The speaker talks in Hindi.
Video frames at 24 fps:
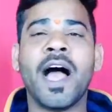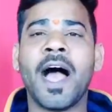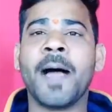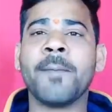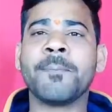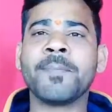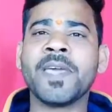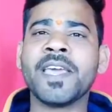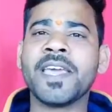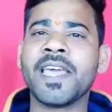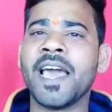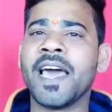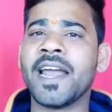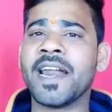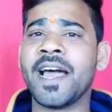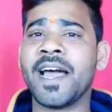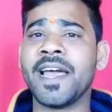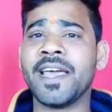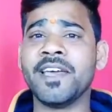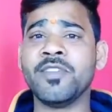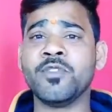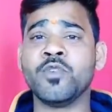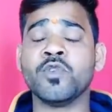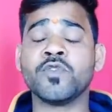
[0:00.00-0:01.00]
आपकी क्या राय
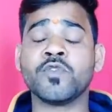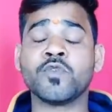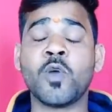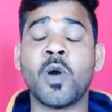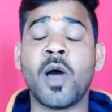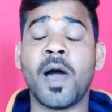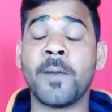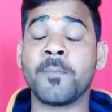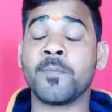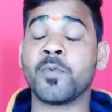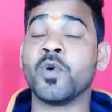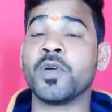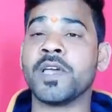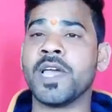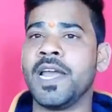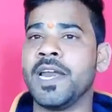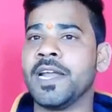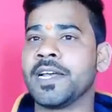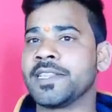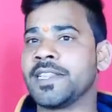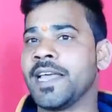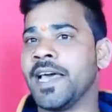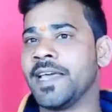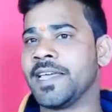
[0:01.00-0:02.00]
है दोस्तों आपको क्या
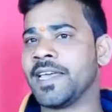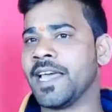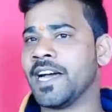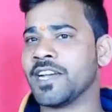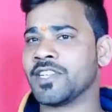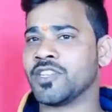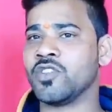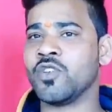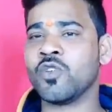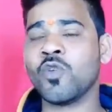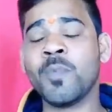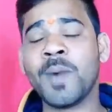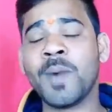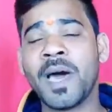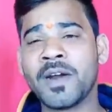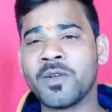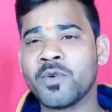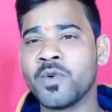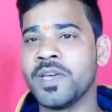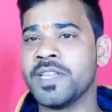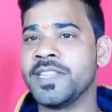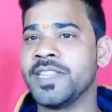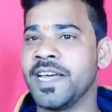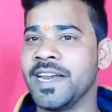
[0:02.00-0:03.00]
लगता है कि अक्षय कुमार
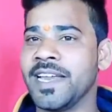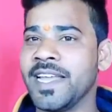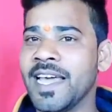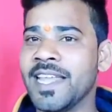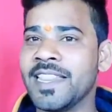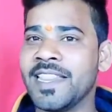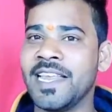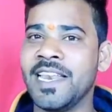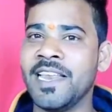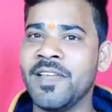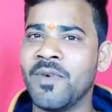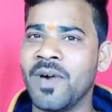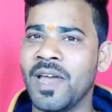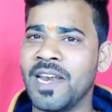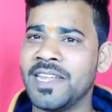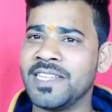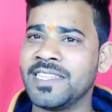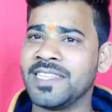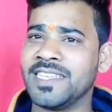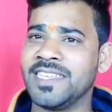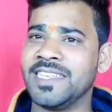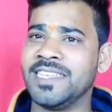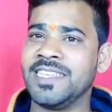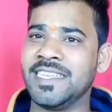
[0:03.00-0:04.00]
को यह दरिया दिली वाली
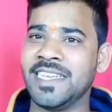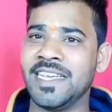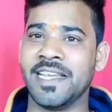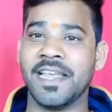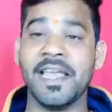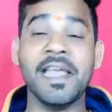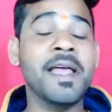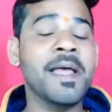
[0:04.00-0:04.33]
चीजें